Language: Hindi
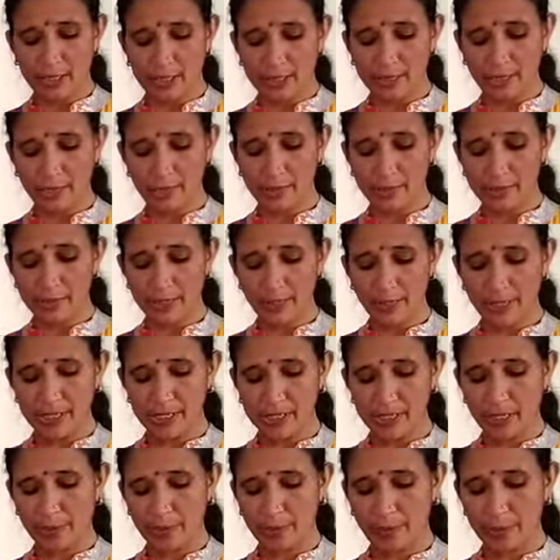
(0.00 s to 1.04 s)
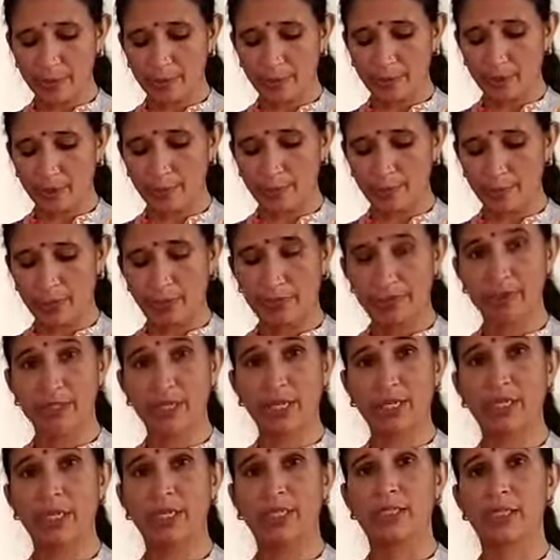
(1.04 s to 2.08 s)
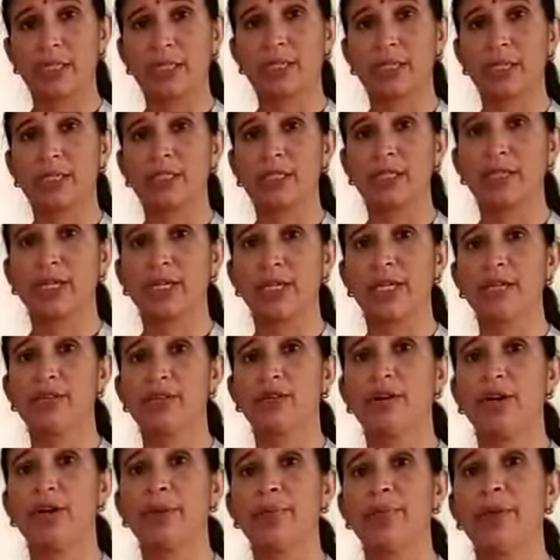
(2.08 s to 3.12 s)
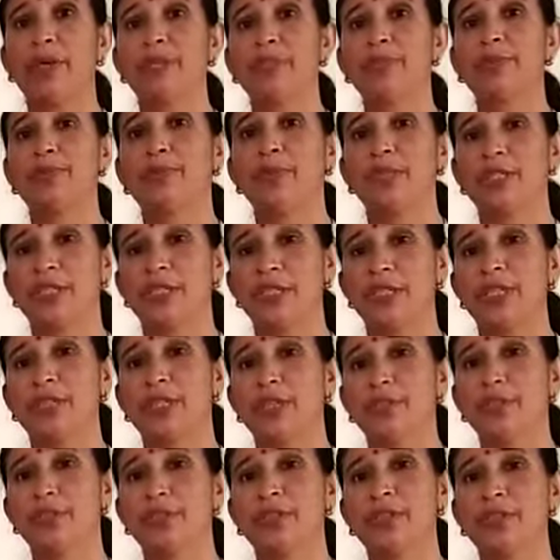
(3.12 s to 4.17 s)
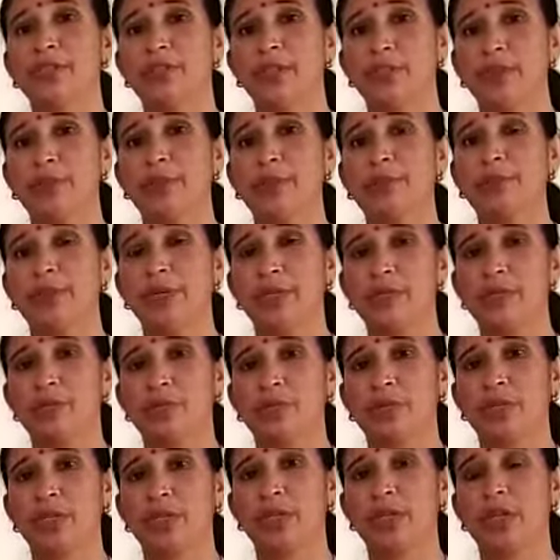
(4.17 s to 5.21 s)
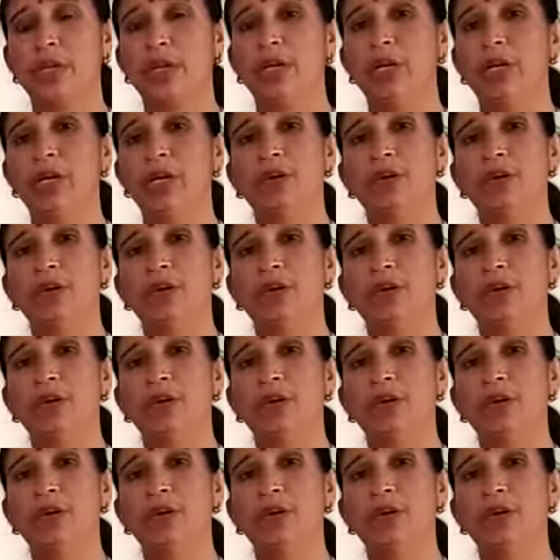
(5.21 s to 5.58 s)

जब इस पेज का प्रयोग हम कविता के अंदर करते हैं तो हमें जब मशीनरी में जितने भी पेज होते हैं